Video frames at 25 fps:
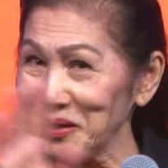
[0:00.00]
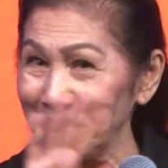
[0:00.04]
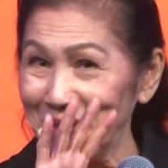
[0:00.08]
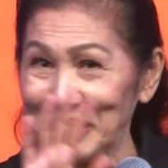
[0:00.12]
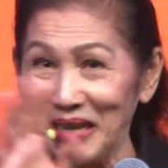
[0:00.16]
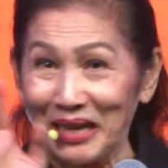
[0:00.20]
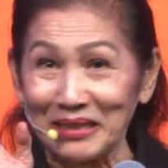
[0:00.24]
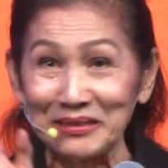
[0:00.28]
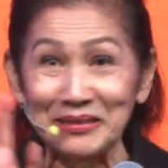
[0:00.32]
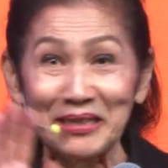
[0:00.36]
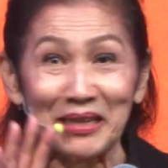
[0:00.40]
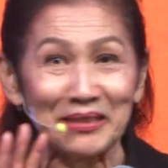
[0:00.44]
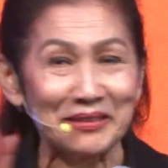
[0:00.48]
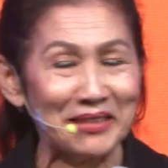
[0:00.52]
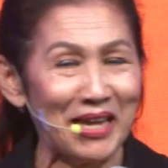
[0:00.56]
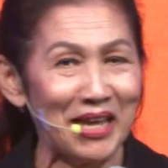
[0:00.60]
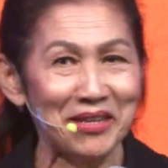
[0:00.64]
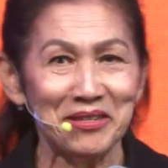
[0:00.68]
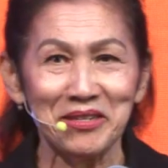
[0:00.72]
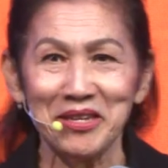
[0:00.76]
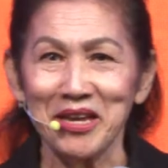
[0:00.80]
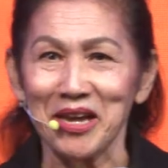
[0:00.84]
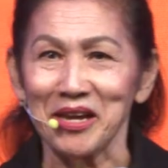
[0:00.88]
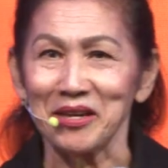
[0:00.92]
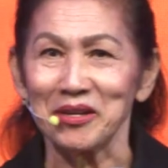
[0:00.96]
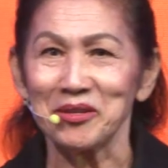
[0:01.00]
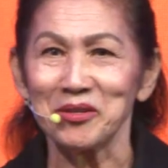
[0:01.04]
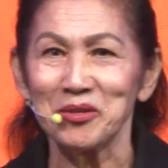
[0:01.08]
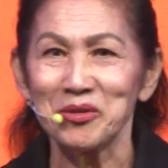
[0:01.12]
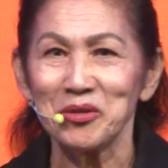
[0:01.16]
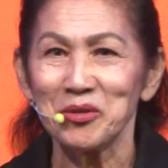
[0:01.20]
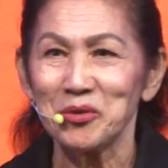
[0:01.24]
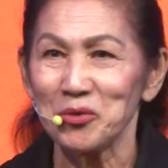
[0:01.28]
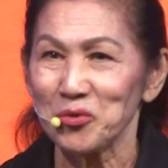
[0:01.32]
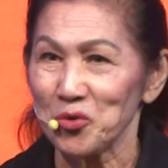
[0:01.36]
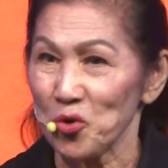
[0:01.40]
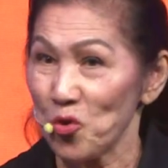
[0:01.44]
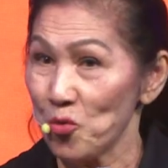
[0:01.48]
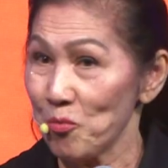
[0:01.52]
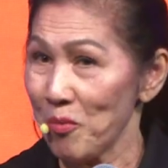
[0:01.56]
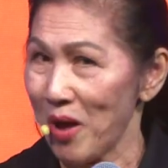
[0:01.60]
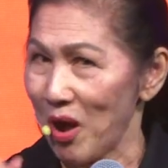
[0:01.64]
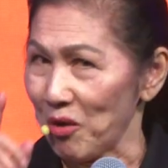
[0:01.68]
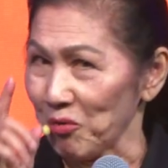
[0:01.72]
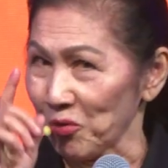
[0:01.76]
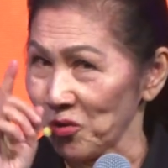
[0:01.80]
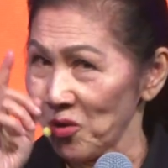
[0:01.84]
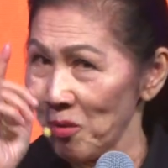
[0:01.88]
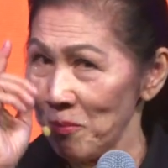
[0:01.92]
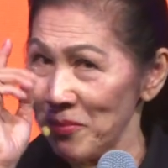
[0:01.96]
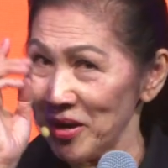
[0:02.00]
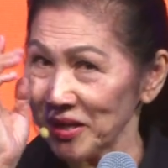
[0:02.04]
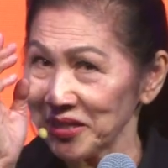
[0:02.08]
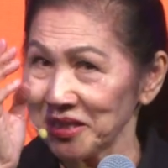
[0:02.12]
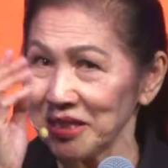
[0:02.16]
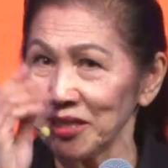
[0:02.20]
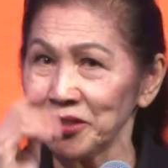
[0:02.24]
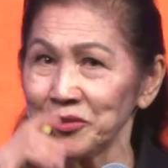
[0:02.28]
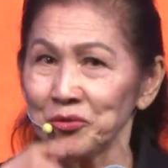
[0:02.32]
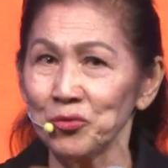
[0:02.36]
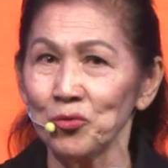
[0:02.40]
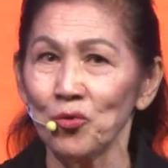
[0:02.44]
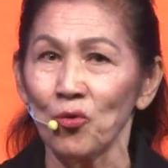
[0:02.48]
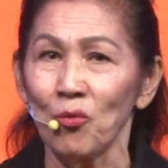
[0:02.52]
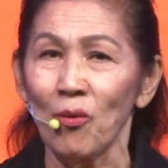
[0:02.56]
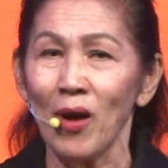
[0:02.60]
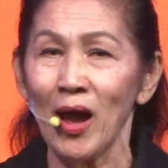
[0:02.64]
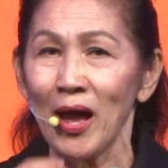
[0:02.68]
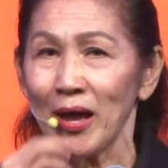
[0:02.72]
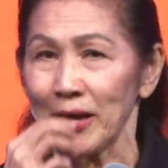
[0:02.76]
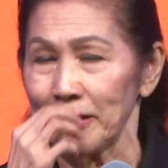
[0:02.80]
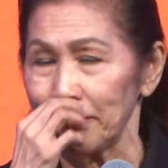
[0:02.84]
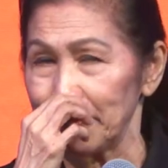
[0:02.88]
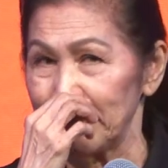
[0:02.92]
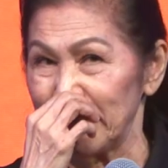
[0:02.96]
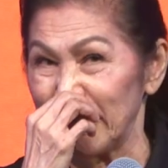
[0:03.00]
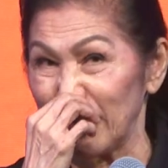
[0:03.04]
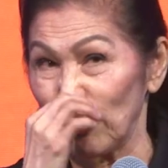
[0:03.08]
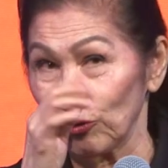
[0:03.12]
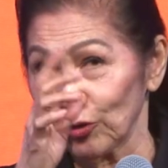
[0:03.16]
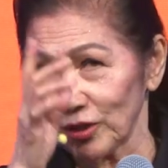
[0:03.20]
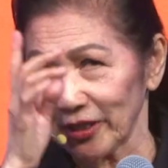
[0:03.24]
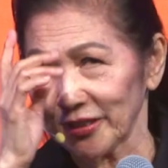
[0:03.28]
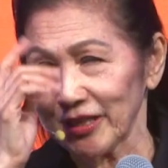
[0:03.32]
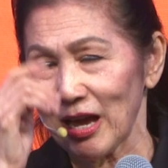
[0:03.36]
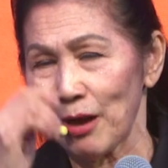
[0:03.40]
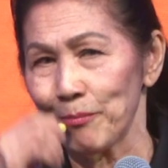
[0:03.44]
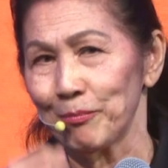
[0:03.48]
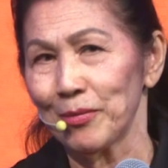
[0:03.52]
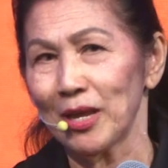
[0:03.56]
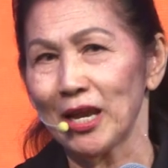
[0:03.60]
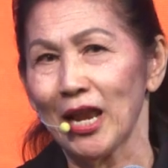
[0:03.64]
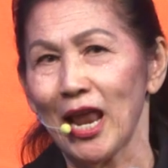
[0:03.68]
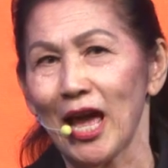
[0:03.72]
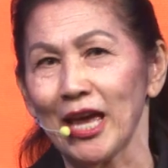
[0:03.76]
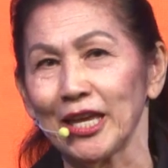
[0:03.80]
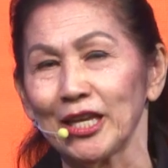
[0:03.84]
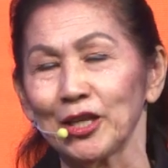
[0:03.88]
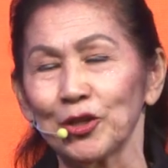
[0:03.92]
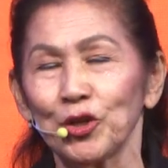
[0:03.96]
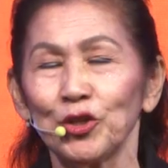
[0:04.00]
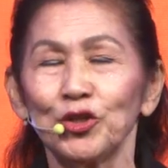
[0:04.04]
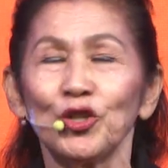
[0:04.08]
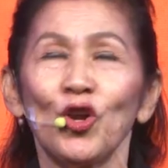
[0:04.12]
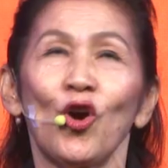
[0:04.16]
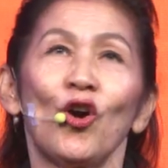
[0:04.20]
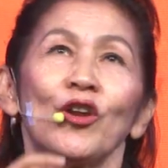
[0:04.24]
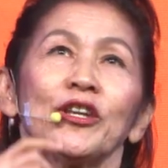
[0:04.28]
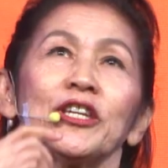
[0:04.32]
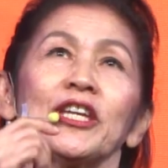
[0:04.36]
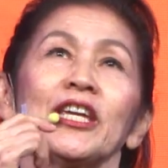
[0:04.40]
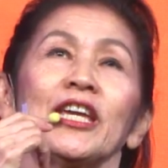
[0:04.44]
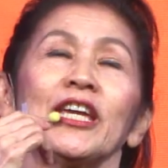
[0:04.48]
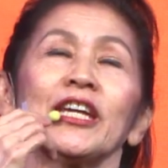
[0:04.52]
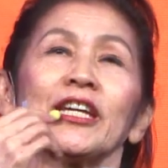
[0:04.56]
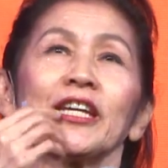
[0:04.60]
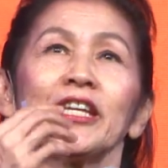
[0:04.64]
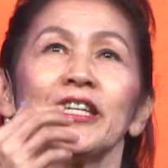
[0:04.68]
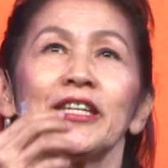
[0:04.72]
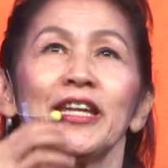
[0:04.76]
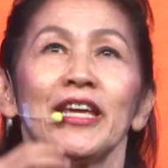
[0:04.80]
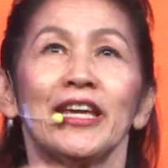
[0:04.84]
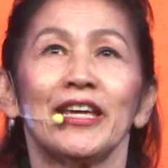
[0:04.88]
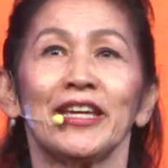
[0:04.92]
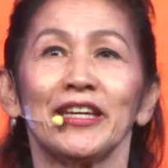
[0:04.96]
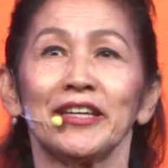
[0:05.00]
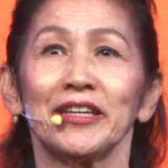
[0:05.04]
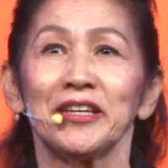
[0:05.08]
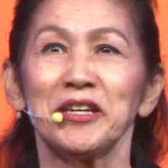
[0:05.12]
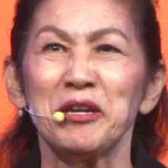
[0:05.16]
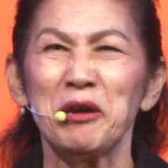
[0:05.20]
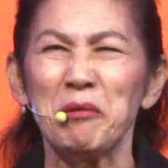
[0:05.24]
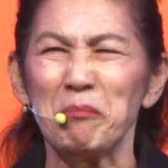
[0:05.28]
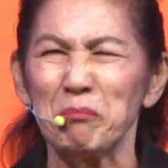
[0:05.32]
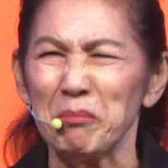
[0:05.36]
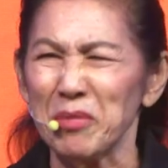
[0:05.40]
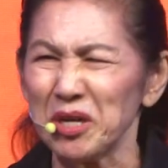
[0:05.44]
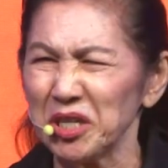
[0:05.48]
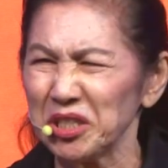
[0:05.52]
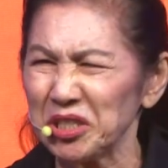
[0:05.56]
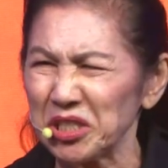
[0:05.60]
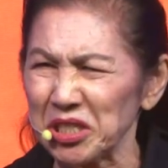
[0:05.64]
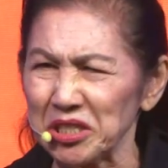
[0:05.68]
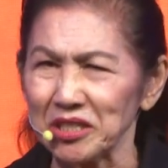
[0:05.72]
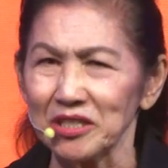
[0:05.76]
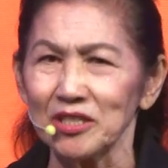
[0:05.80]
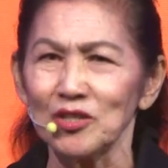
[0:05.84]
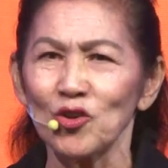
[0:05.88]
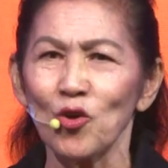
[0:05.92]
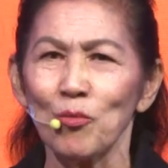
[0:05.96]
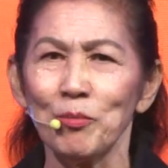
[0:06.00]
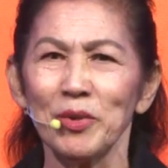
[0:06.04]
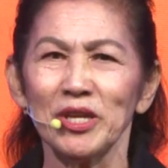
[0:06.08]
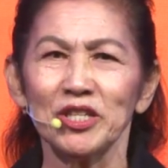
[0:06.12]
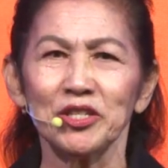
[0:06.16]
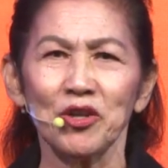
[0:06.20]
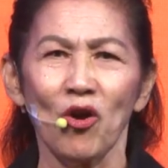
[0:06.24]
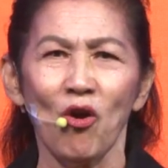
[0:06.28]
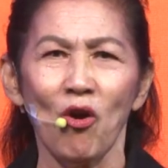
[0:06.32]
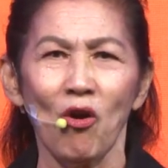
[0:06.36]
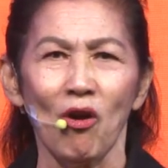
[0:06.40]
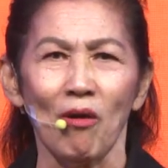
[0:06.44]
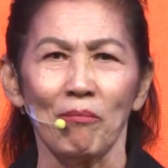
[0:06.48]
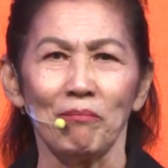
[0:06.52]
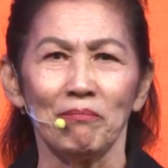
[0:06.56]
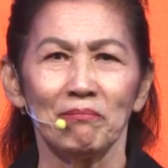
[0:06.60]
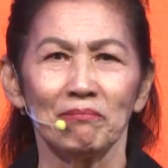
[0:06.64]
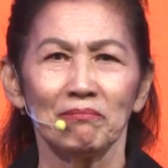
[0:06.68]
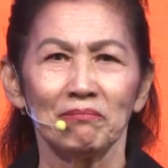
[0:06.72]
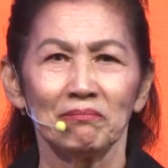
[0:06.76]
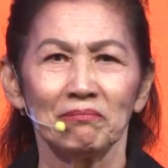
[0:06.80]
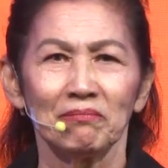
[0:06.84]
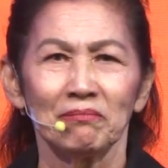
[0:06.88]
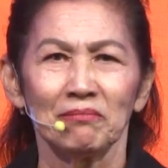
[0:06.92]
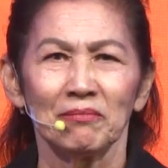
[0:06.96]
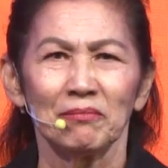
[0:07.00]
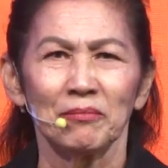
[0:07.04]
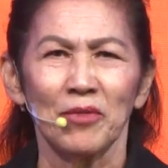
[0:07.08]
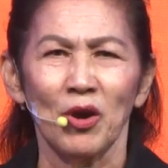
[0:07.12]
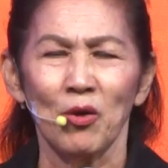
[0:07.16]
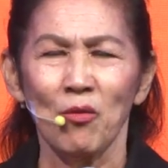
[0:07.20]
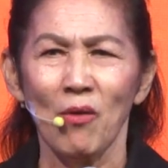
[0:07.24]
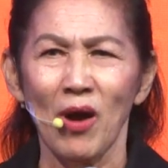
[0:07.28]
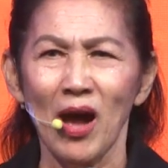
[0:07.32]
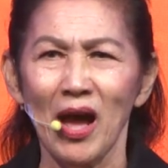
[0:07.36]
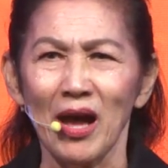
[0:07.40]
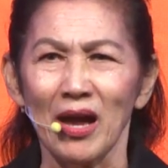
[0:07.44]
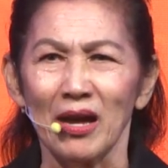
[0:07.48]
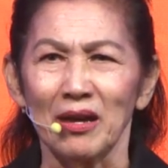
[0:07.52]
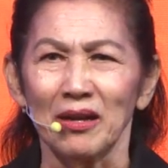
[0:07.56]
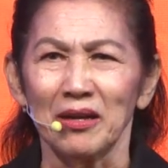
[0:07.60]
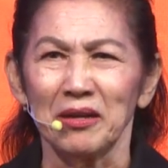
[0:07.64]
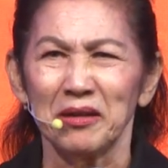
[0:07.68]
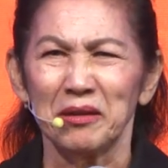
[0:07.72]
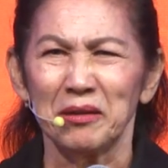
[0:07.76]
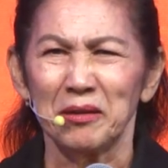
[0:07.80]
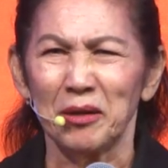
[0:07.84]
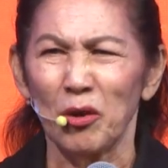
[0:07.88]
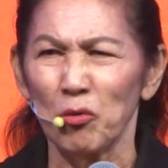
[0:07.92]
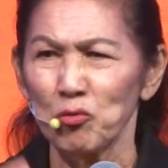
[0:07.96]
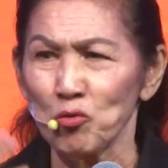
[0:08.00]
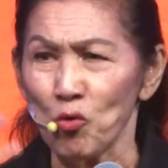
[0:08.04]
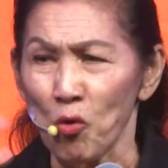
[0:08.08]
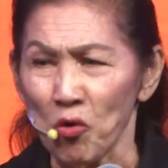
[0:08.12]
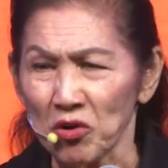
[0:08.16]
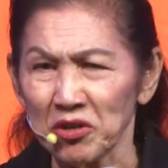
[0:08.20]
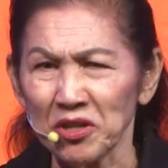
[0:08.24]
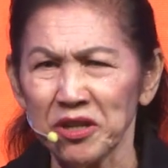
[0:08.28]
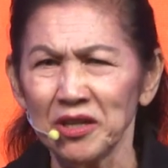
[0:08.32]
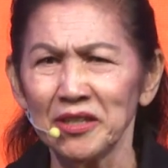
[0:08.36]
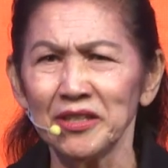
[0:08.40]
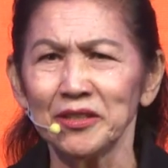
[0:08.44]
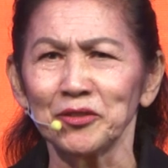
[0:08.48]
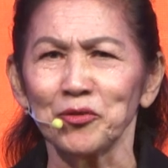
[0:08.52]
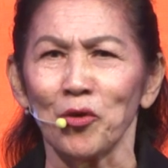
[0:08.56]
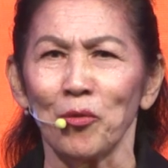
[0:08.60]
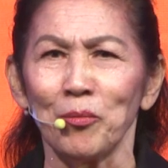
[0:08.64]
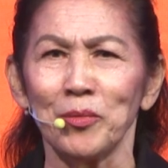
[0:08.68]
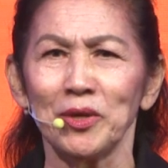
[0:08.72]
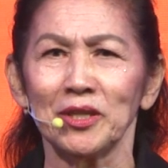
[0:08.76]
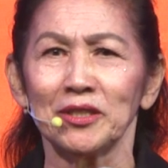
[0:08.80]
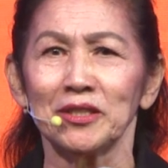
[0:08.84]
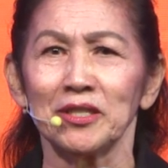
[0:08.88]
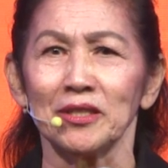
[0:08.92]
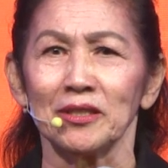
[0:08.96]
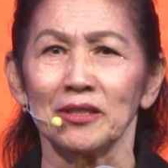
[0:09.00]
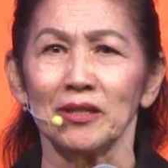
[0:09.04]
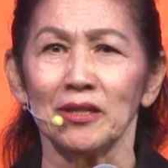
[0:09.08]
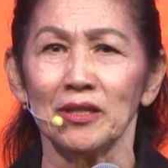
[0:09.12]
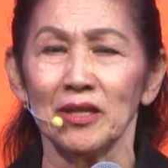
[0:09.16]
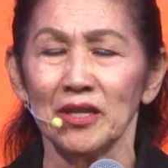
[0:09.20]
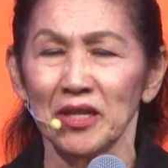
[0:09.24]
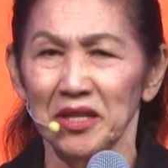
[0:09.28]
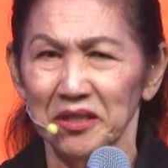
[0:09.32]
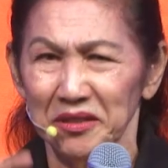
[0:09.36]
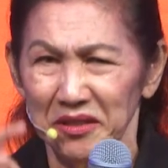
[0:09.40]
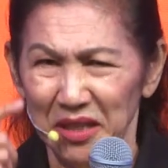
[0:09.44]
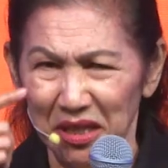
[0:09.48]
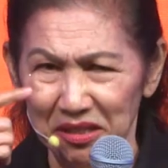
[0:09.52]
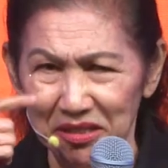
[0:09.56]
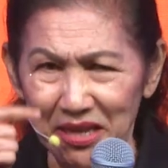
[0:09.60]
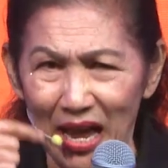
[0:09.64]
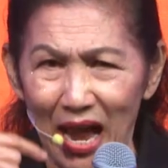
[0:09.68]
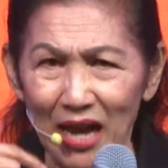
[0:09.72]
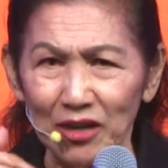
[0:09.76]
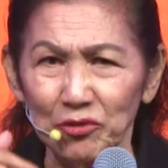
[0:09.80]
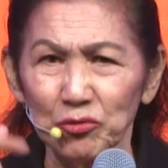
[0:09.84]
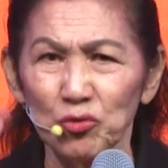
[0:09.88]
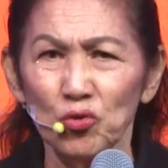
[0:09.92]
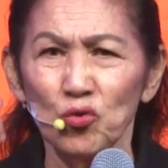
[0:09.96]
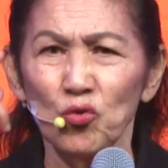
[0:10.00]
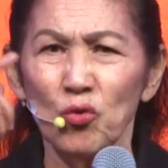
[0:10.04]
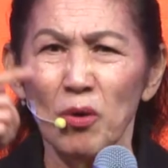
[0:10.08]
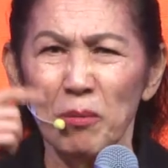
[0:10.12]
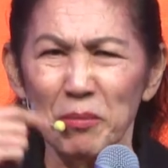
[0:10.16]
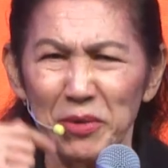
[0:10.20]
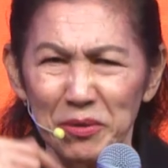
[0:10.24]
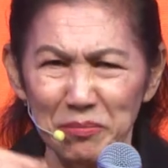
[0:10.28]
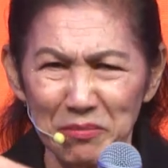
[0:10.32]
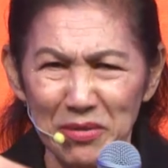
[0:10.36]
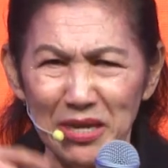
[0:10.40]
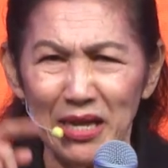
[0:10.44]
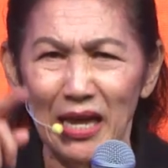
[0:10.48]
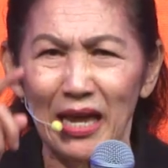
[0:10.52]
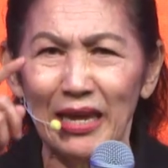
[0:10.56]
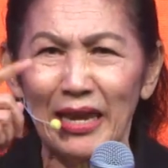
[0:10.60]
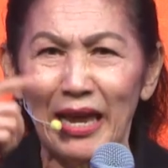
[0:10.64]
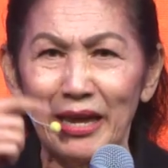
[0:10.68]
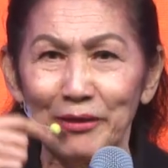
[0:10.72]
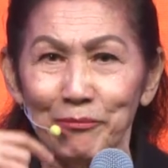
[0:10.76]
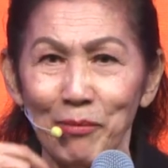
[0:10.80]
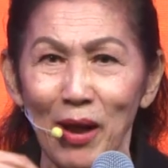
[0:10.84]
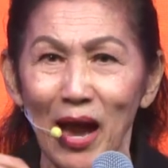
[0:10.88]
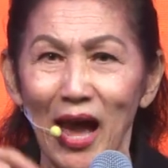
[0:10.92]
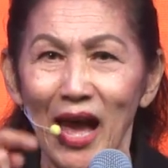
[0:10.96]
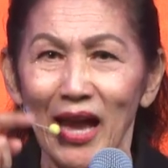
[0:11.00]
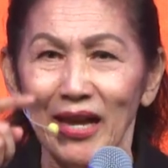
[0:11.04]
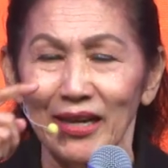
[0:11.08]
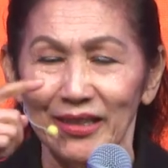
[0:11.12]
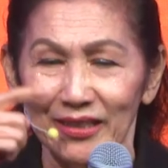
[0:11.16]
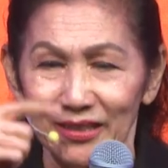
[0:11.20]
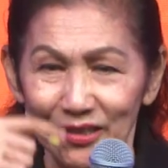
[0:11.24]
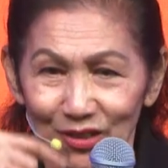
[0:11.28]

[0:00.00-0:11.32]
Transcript: หลังจากนั้นเนี่ยครูหมอก็มาคิดดูว่าเราจะทำอะไรก็นอนเอกเนกมือถือก็ไม่ชอบเพราะว่าเรากลัวคลื่นของมือถือแต่อยากดูว่ามันมีอะไรบ้าง